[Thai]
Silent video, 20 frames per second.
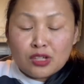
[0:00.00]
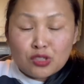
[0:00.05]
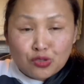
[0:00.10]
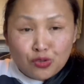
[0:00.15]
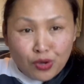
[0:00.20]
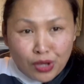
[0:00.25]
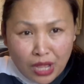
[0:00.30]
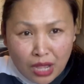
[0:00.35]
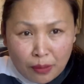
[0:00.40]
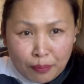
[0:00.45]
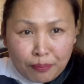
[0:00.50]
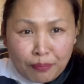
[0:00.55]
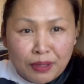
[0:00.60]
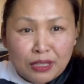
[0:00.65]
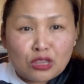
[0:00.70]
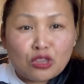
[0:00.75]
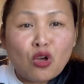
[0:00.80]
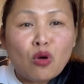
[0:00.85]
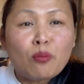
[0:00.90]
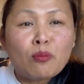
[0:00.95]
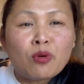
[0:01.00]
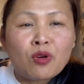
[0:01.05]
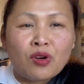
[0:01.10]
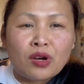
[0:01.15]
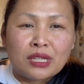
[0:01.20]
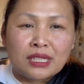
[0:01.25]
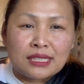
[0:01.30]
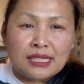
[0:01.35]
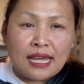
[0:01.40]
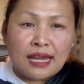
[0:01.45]
จอยเอาไปต้มก่อ
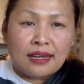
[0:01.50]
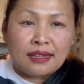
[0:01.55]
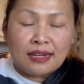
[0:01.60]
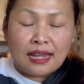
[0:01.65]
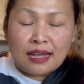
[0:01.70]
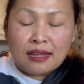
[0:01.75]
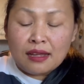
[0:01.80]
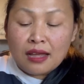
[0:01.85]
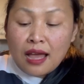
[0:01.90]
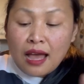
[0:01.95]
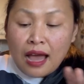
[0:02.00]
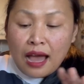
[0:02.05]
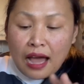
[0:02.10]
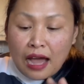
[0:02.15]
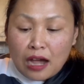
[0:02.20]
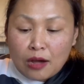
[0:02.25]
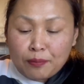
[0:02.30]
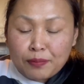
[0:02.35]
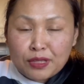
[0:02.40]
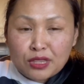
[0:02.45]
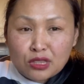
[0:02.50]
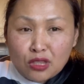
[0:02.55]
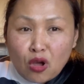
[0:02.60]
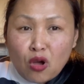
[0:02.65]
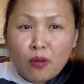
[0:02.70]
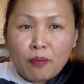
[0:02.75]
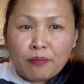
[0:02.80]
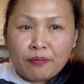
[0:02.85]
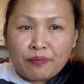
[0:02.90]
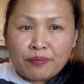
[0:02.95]
นจ้ะนะ เอาไปต้
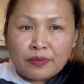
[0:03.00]
ม